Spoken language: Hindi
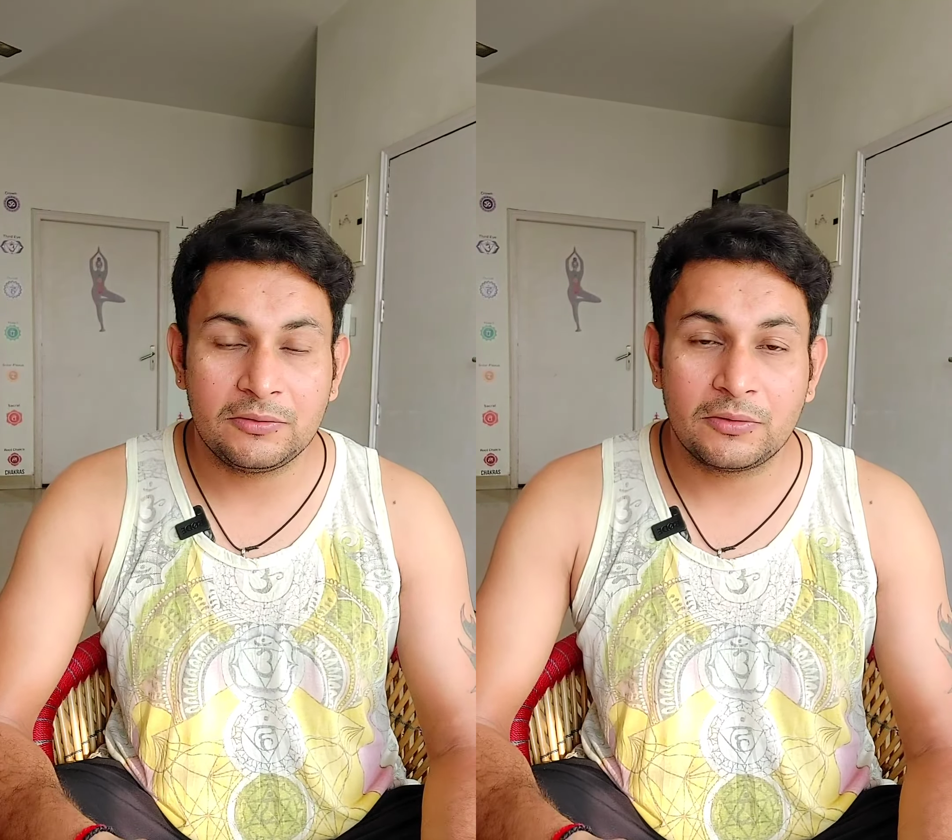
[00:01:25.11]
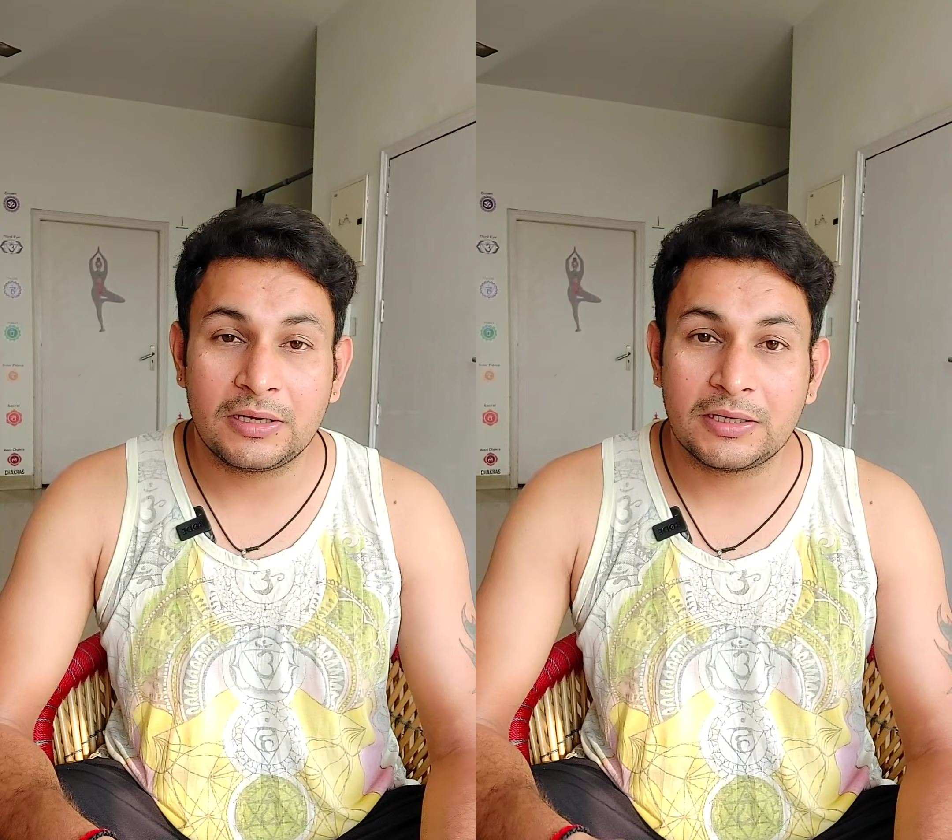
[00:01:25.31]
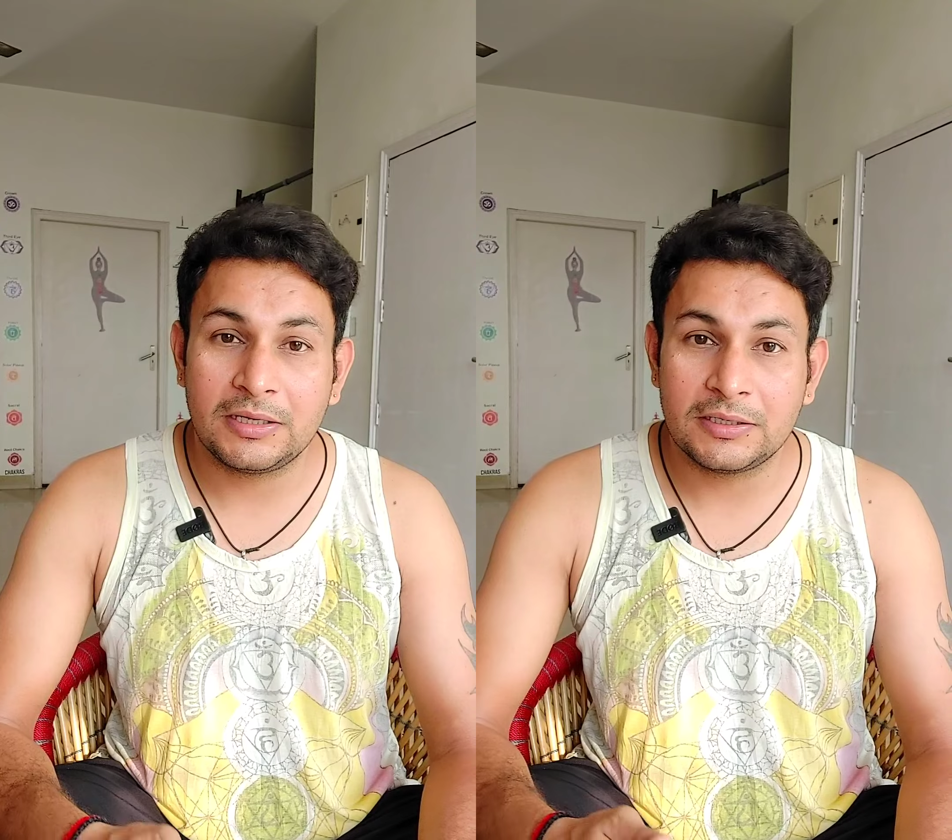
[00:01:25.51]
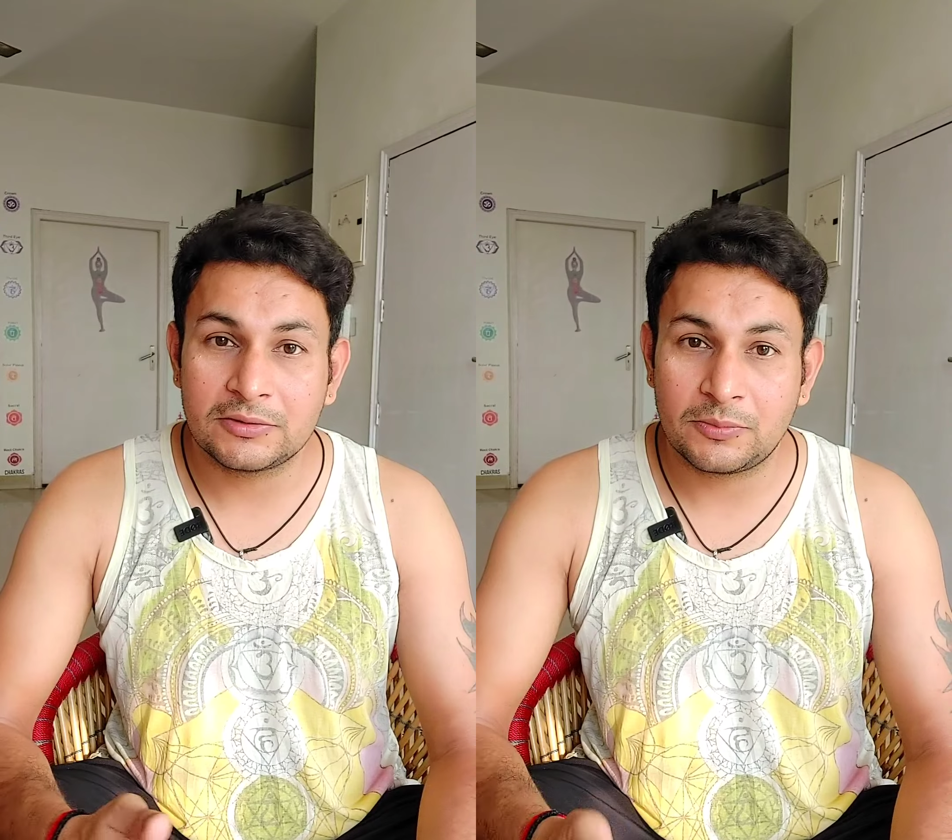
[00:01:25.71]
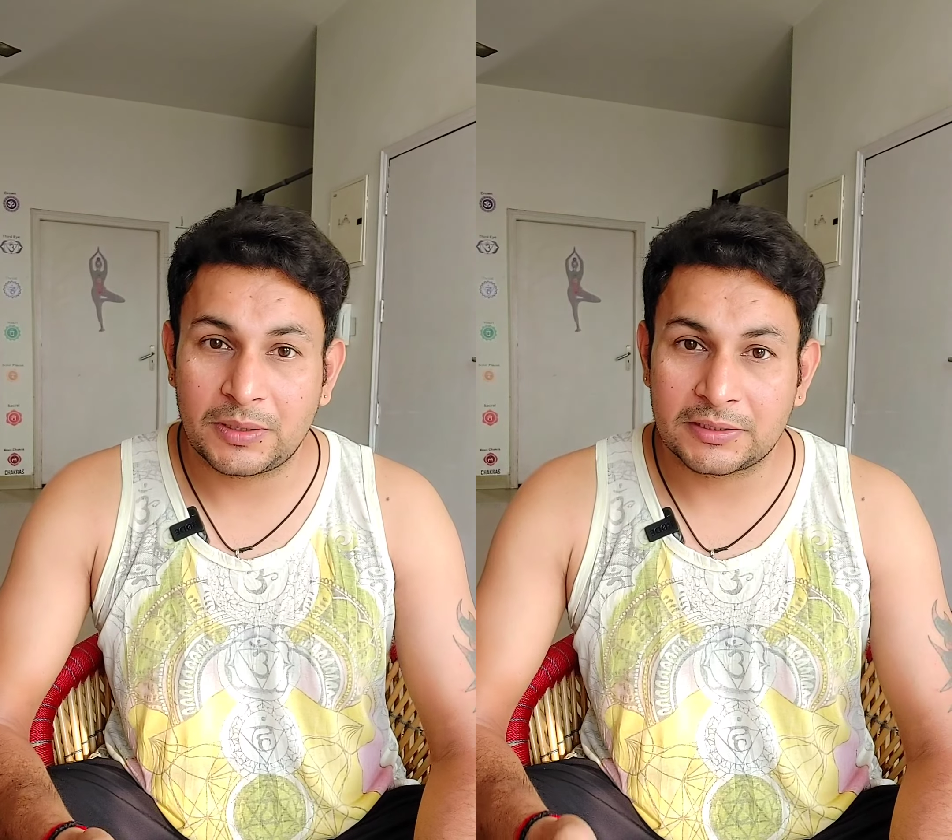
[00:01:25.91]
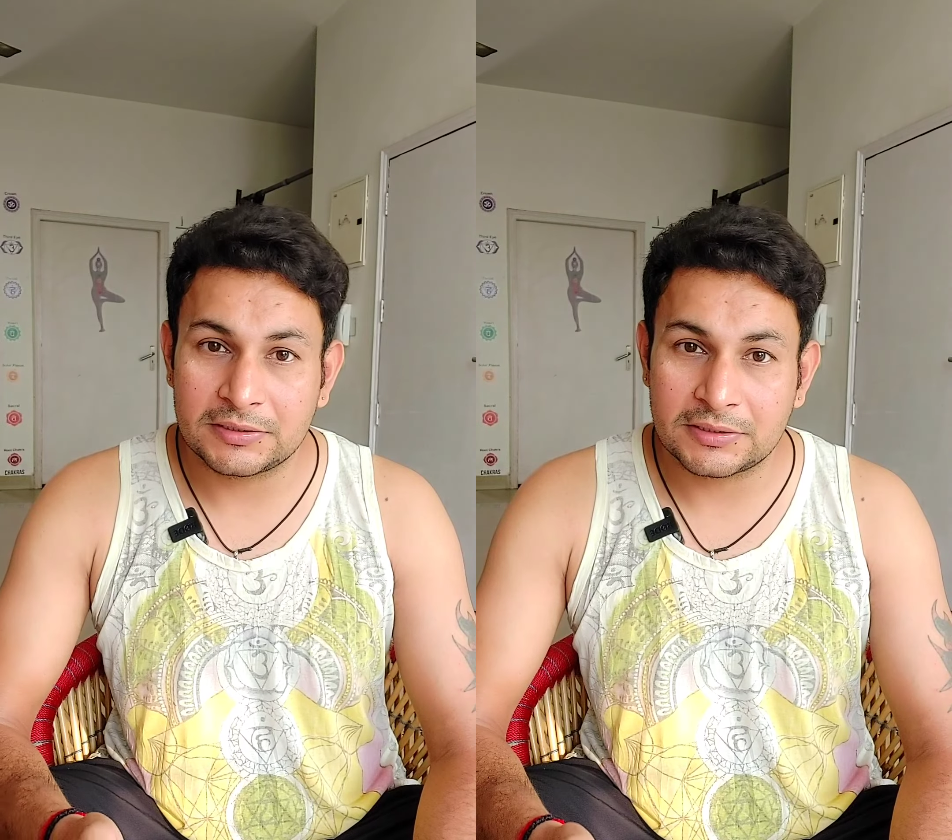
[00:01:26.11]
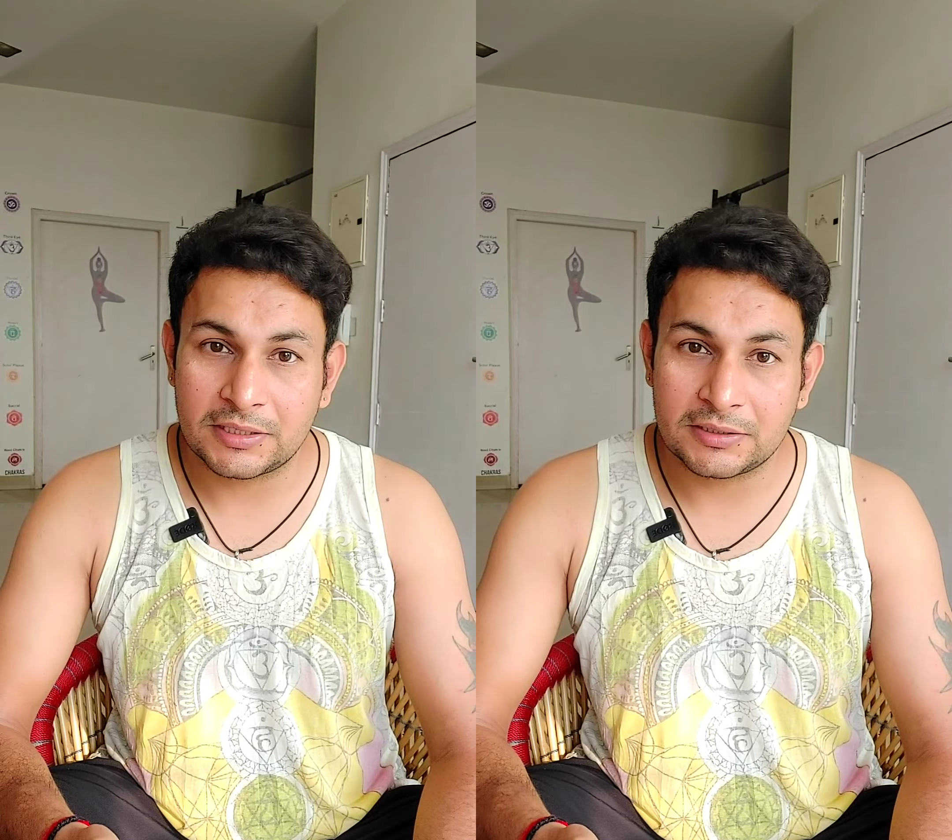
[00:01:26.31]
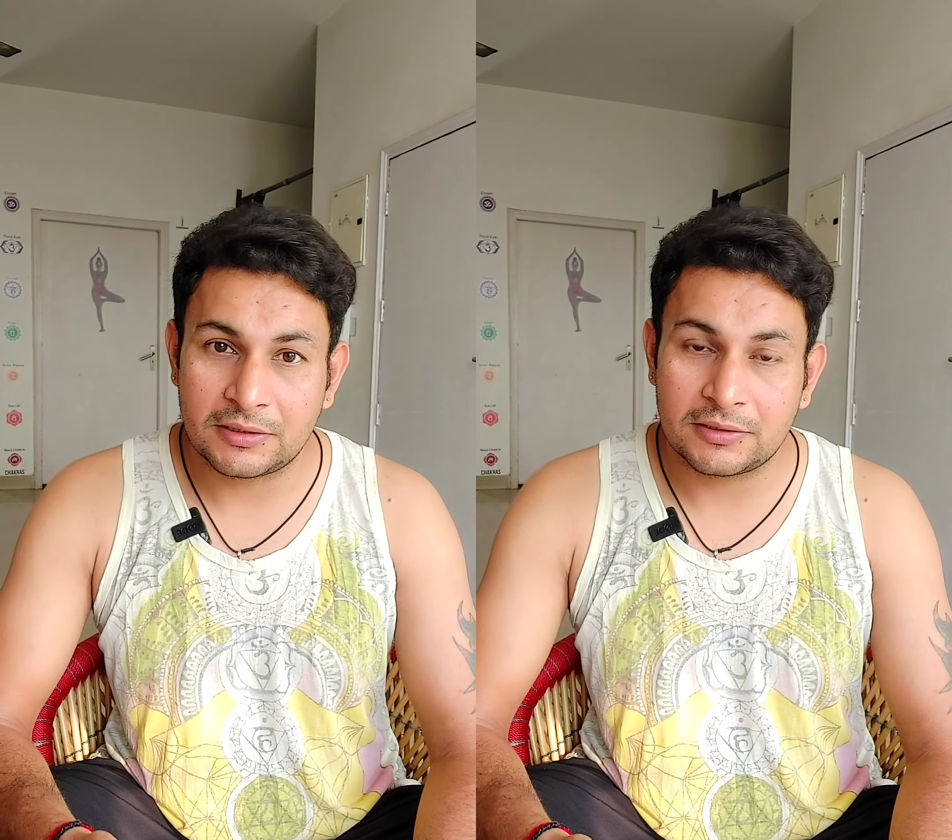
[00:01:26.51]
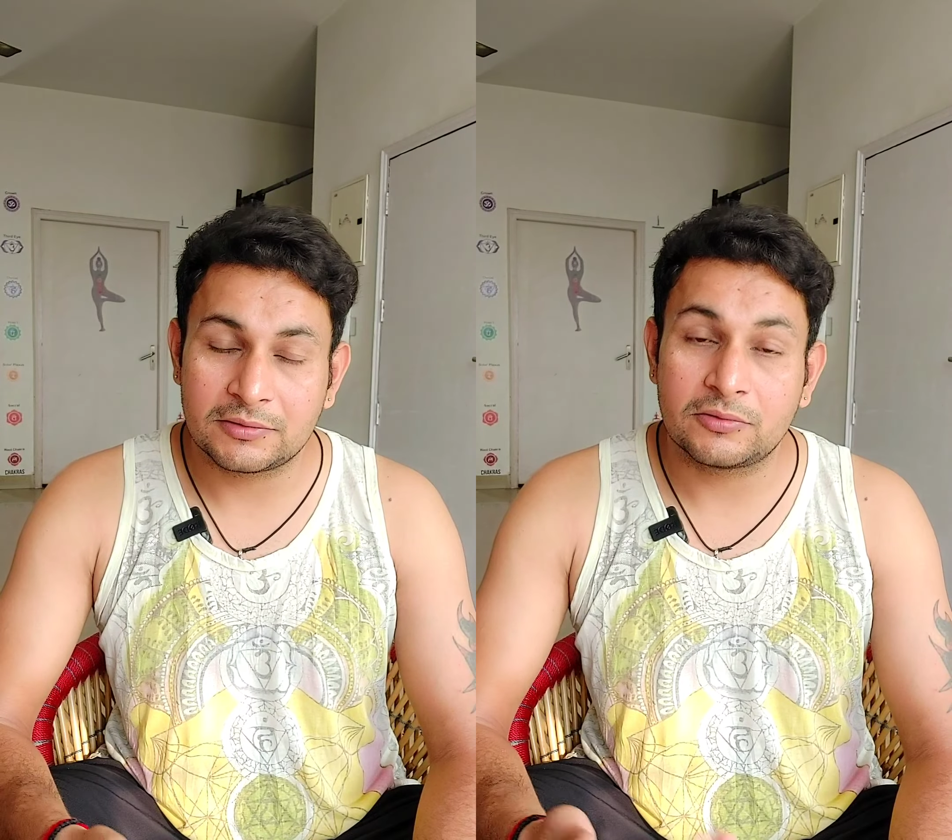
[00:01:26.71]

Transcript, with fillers: योगा के लिए जो प्रैक्टिस किया